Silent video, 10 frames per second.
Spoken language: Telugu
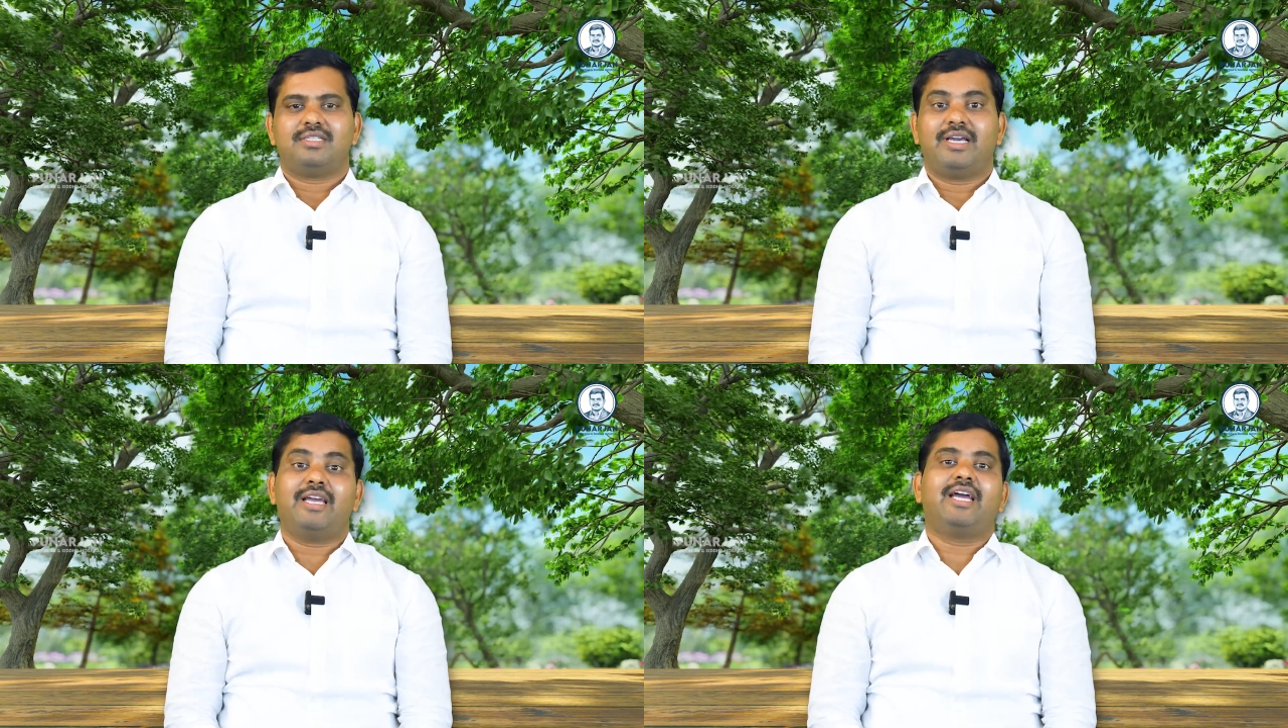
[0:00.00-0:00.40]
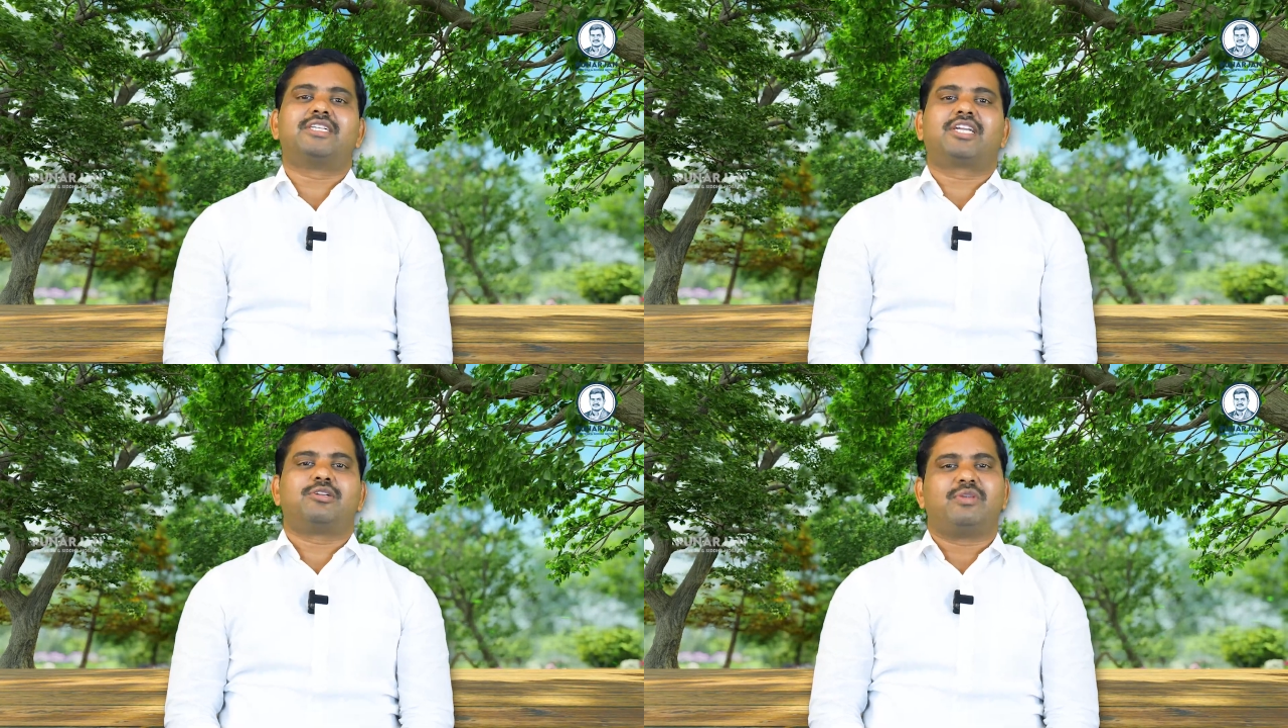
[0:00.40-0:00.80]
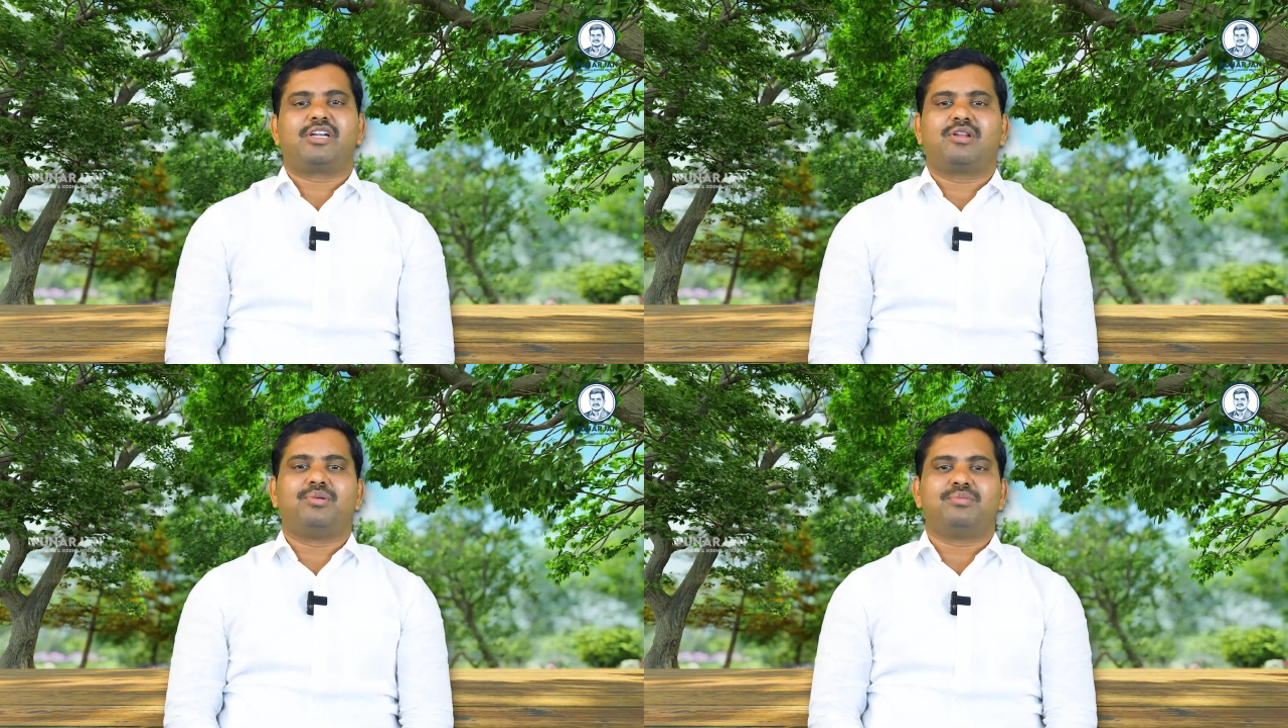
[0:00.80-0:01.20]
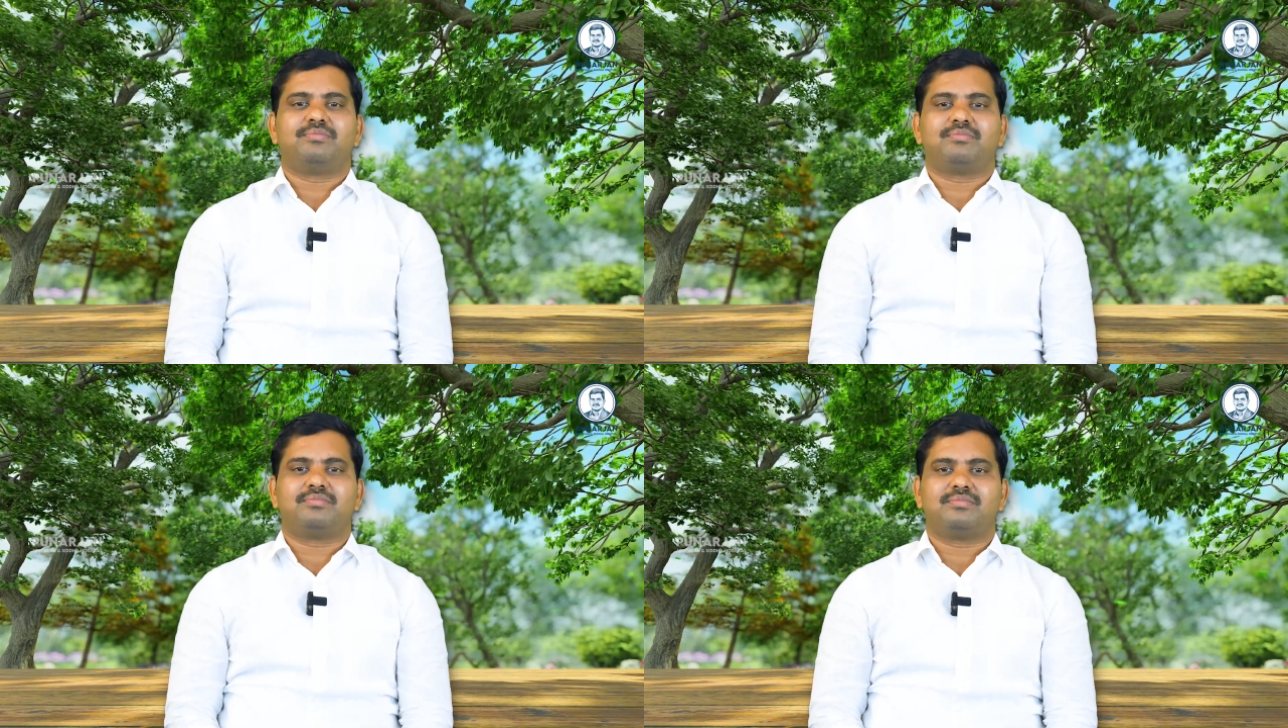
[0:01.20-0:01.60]
ఏ ఏ ట్రీట్మెంట్లలో
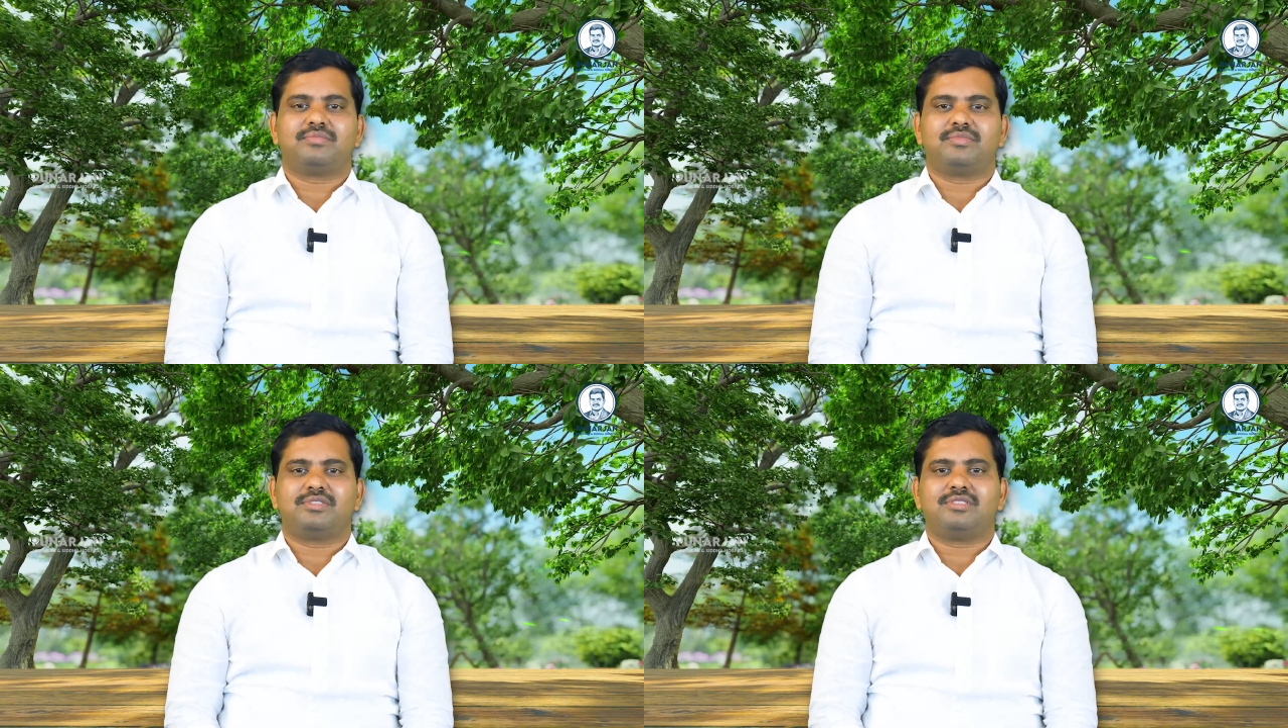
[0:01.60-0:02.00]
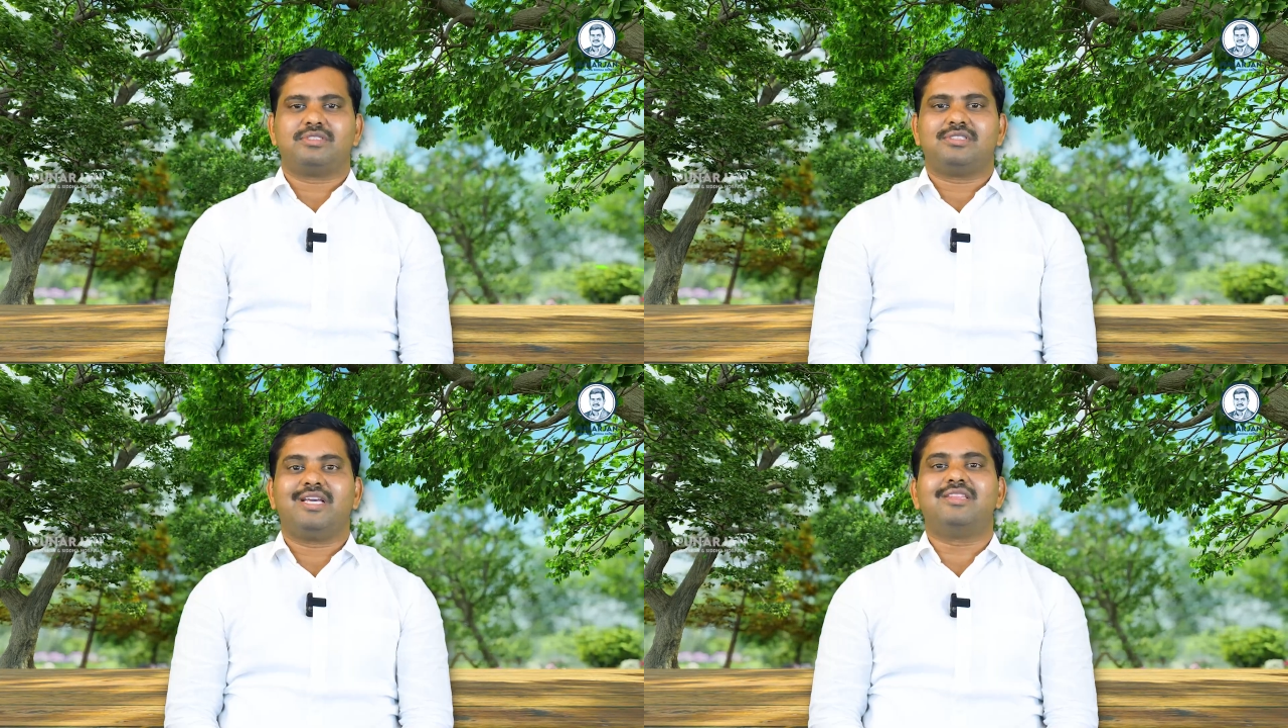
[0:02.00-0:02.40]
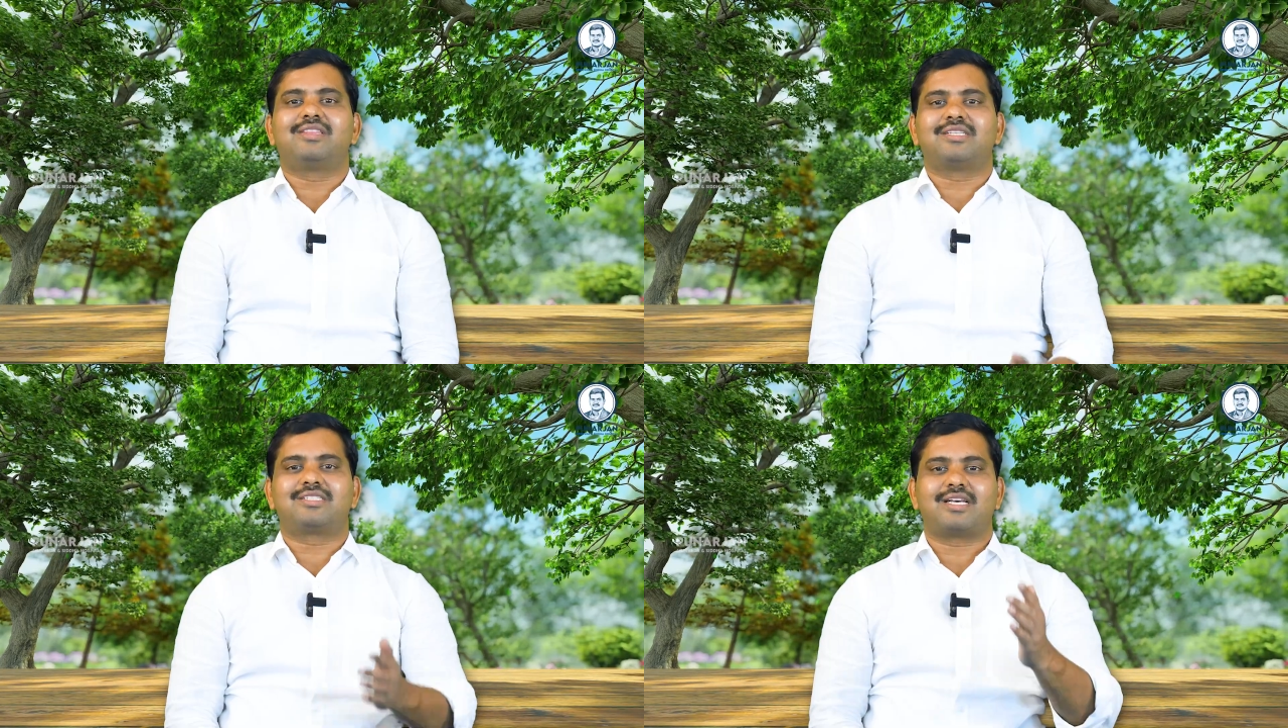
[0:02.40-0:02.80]
ఎంత